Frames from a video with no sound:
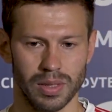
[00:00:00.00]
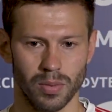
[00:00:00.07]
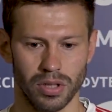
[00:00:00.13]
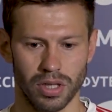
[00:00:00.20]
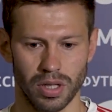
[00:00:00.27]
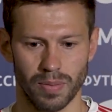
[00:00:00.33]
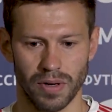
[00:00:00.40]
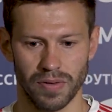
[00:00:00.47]

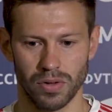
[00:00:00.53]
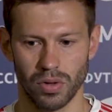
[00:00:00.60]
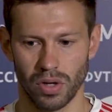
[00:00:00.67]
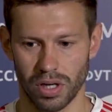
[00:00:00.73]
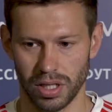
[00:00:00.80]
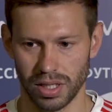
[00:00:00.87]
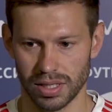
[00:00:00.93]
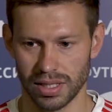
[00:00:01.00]
смотрят
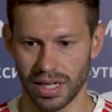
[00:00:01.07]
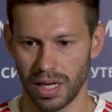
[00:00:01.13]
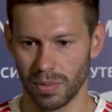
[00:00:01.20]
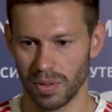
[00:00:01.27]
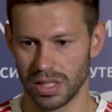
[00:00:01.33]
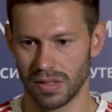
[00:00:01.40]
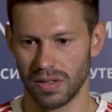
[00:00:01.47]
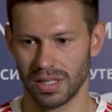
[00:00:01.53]
повторы, не стали
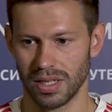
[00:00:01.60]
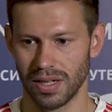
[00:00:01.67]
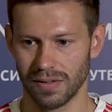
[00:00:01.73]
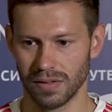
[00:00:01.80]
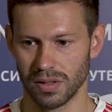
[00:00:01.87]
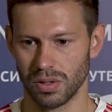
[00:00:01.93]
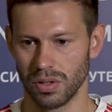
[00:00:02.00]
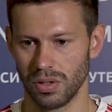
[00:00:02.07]
позывать
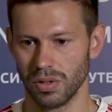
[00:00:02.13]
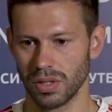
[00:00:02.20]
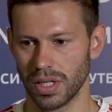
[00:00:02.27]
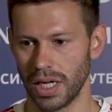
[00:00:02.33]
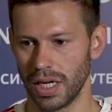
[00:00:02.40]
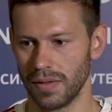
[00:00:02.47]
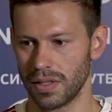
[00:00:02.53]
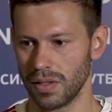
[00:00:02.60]
главного судью,
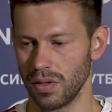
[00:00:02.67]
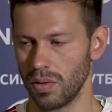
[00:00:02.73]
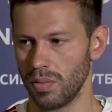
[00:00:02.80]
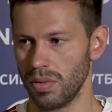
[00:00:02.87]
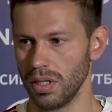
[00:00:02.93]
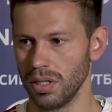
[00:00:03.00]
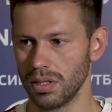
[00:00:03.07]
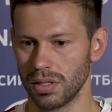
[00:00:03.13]
скорее всего,
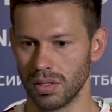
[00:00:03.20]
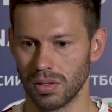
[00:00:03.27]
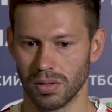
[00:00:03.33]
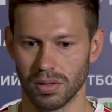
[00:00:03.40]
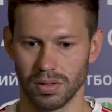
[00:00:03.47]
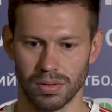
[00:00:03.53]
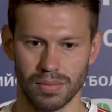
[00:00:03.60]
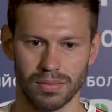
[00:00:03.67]
был,
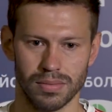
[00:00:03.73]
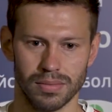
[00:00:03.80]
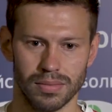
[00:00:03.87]
но,